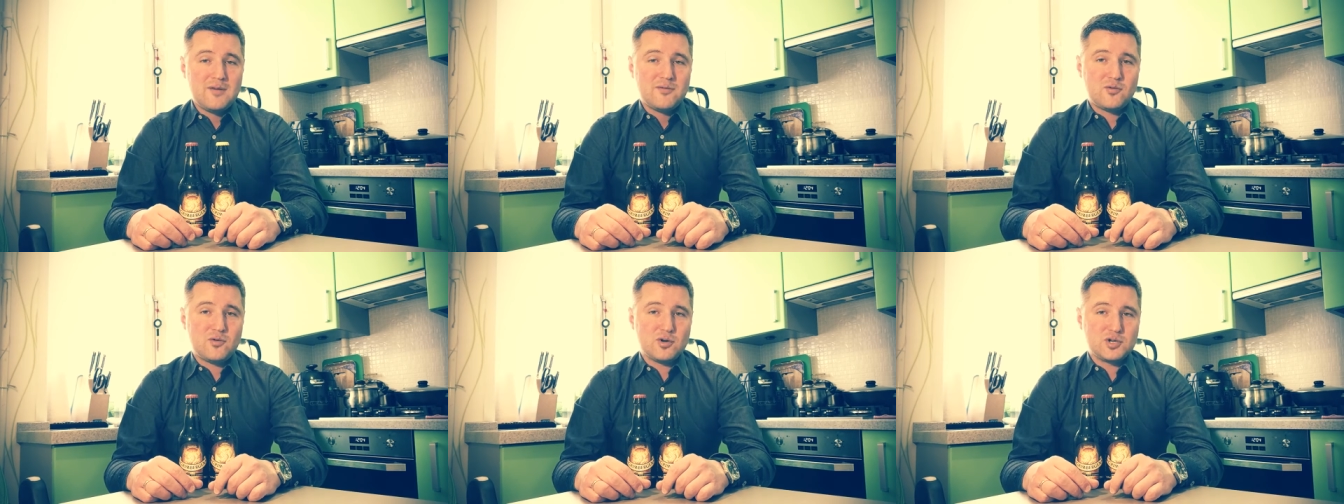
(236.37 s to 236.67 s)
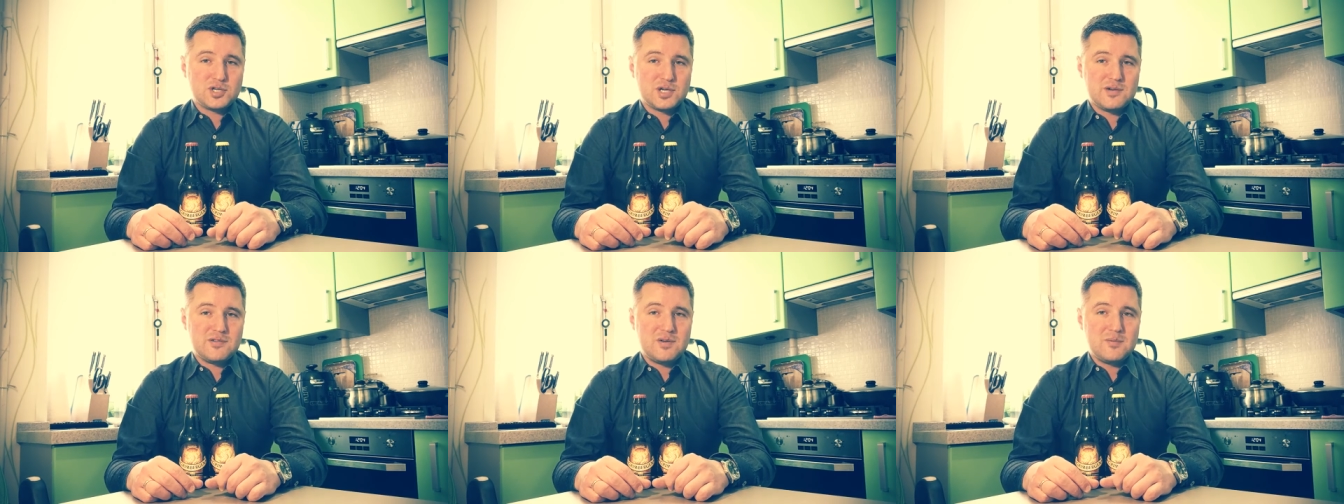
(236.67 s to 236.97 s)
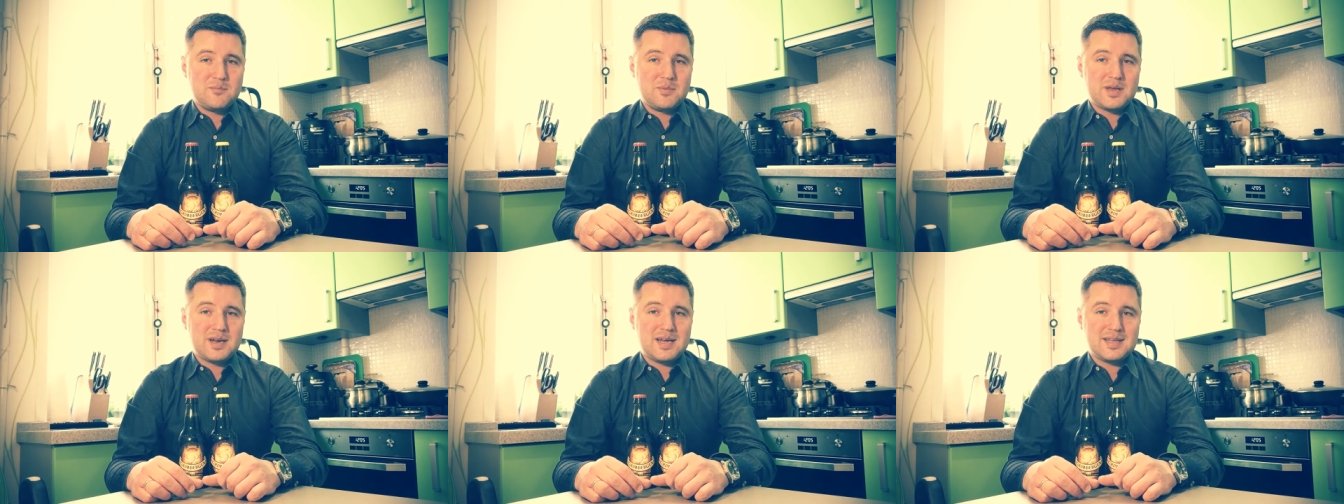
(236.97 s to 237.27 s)
вхожий в
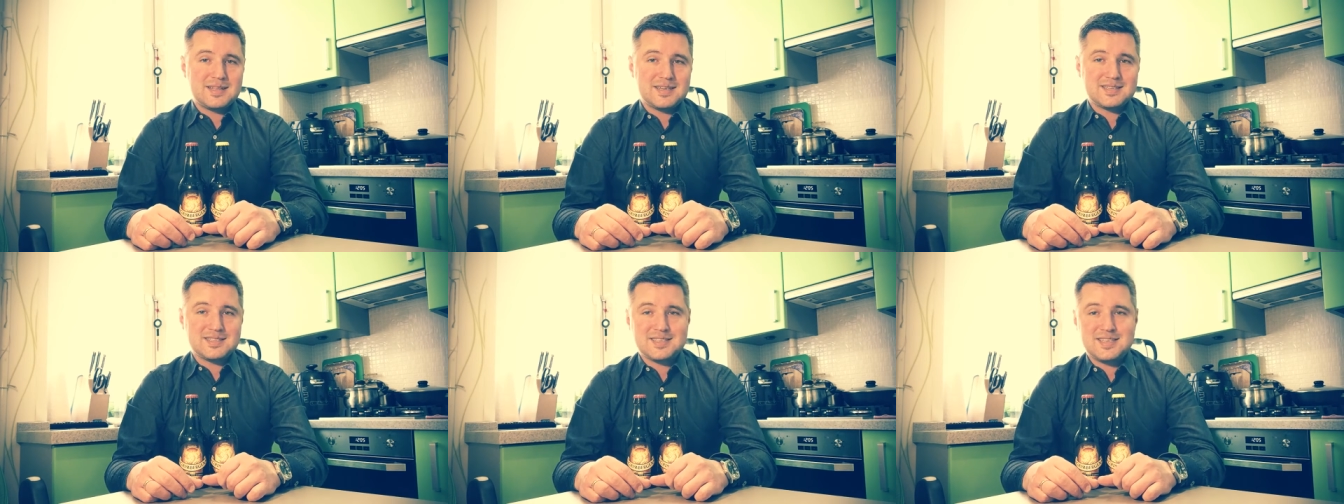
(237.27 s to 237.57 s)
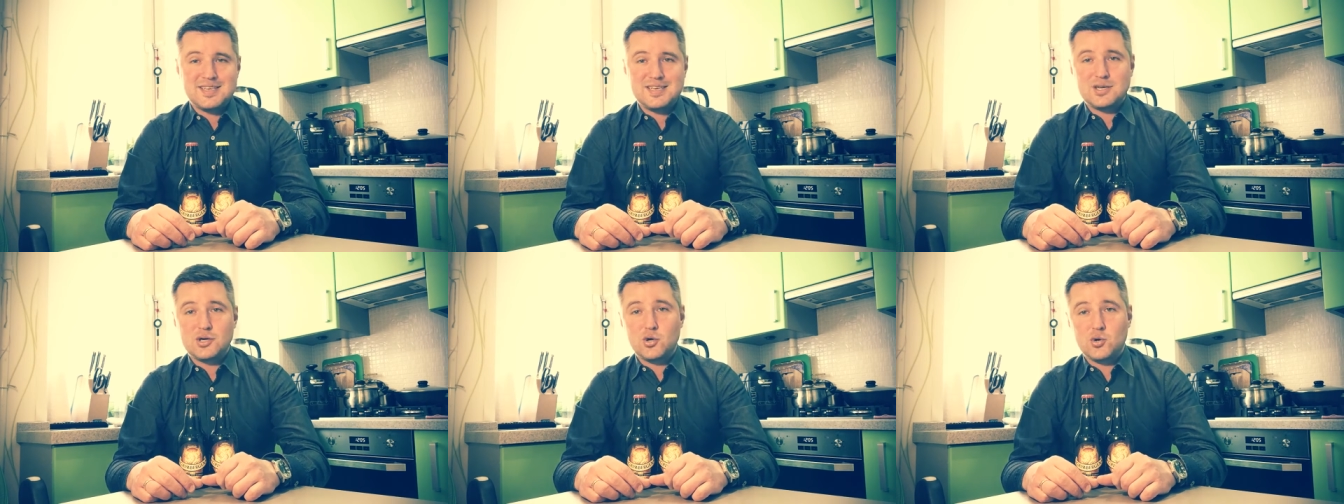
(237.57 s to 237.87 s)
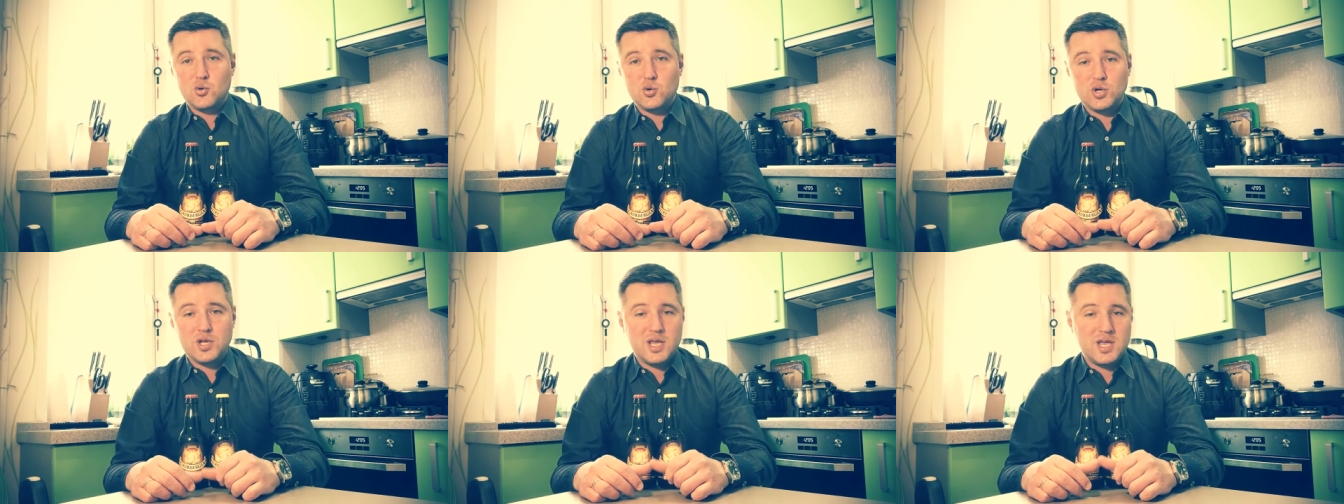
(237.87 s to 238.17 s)
императорские
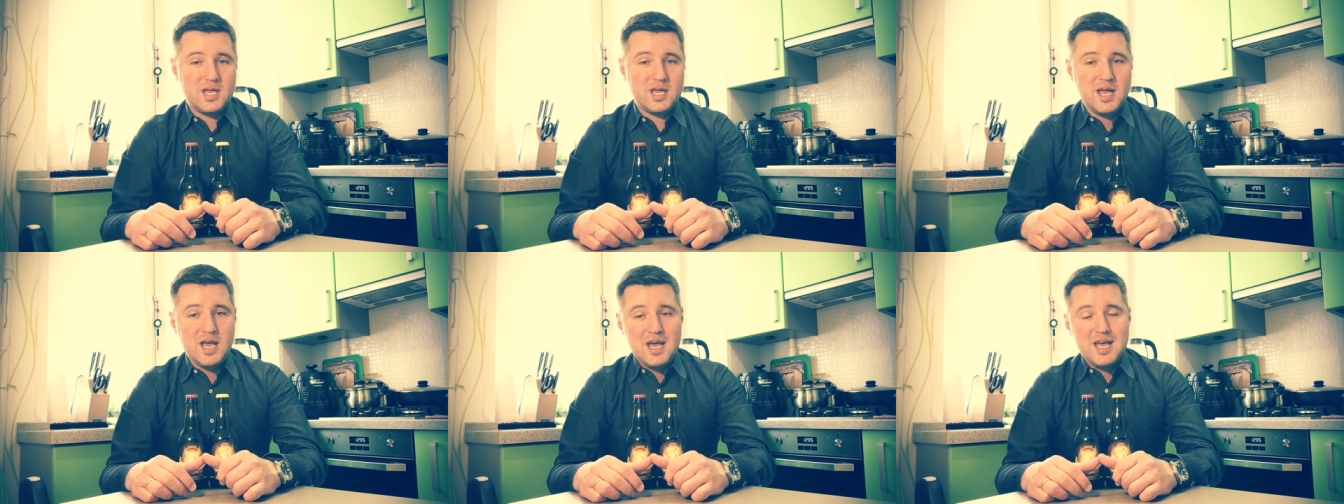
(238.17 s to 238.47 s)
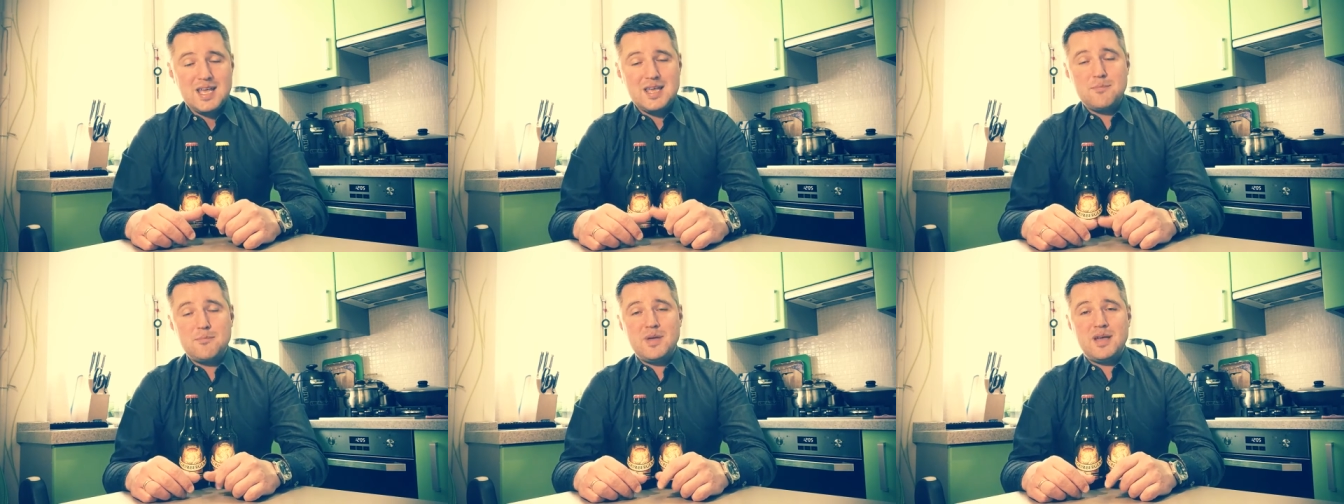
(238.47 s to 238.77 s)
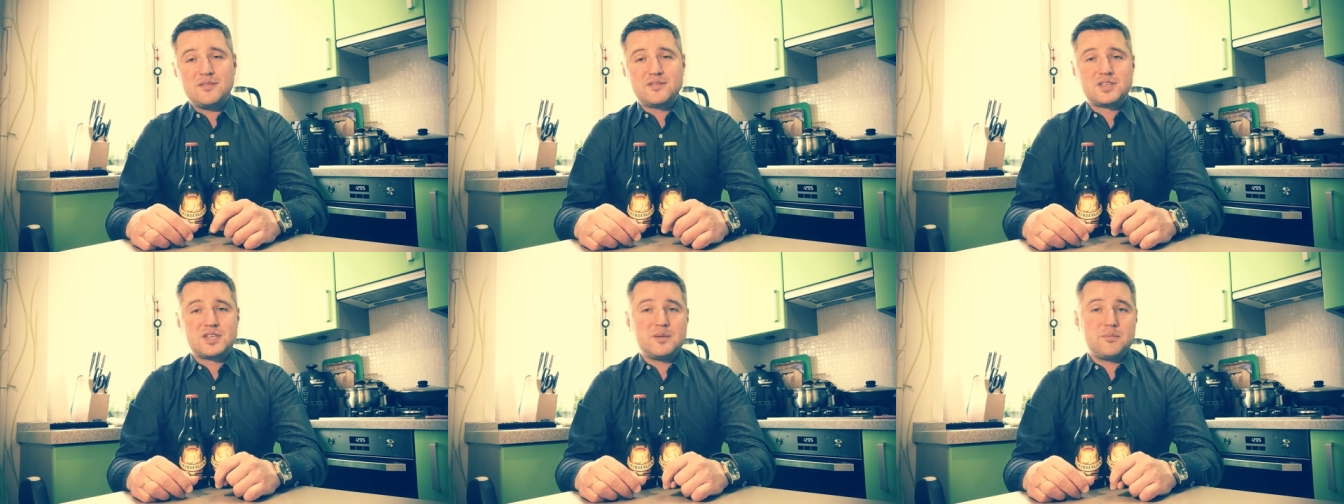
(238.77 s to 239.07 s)
круги,
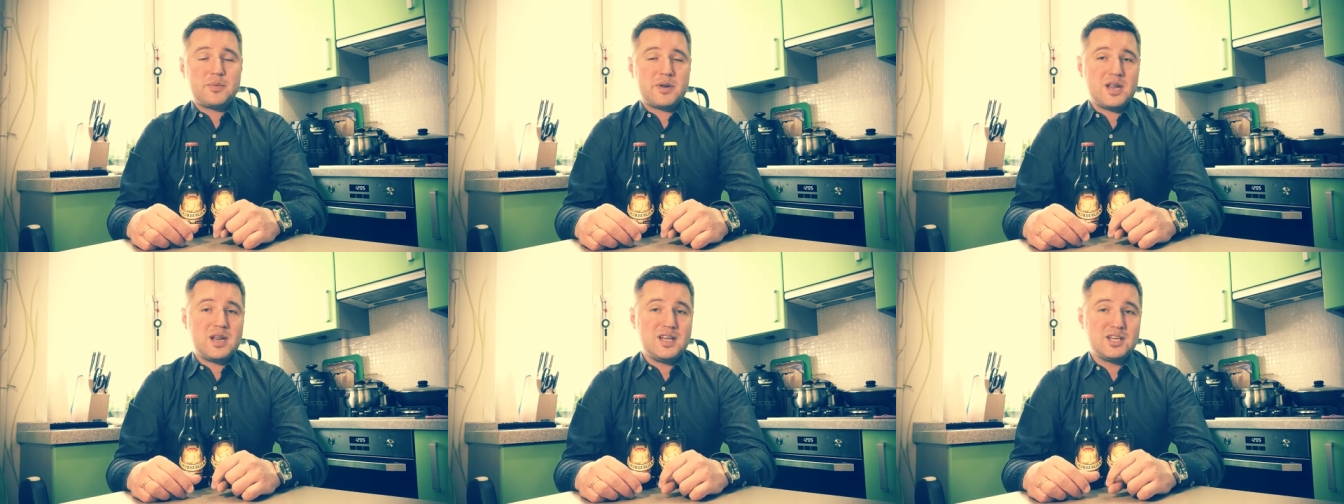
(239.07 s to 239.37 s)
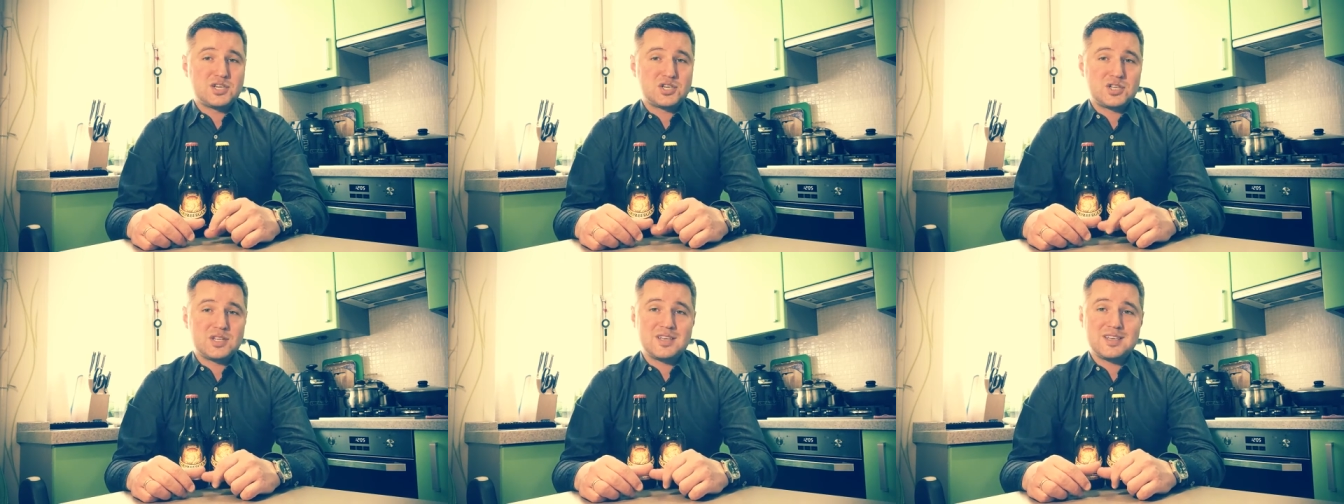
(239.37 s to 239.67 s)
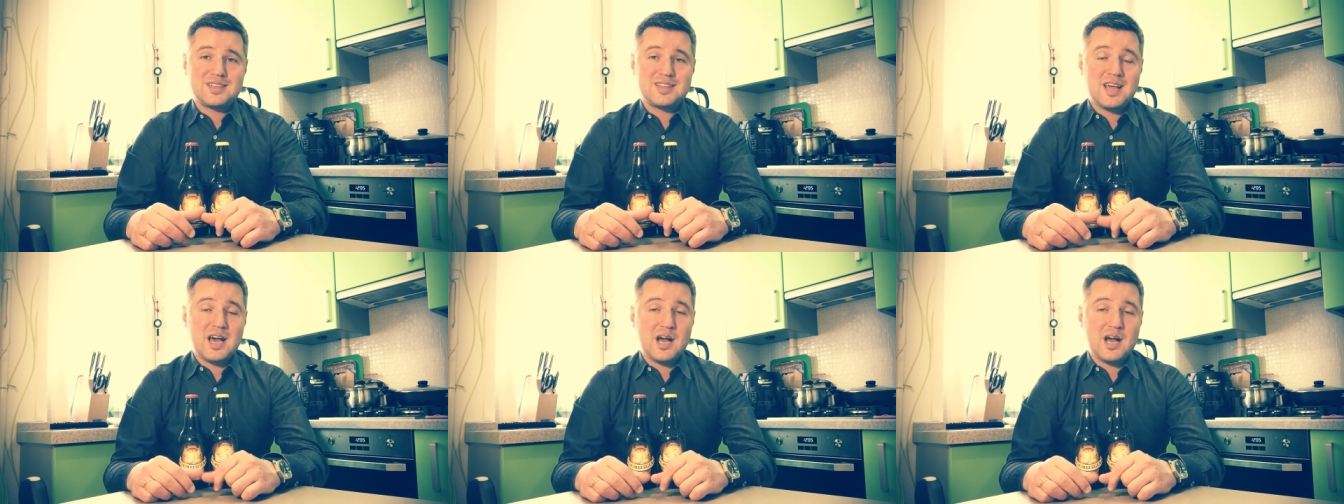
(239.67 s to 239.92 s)
имевший приличные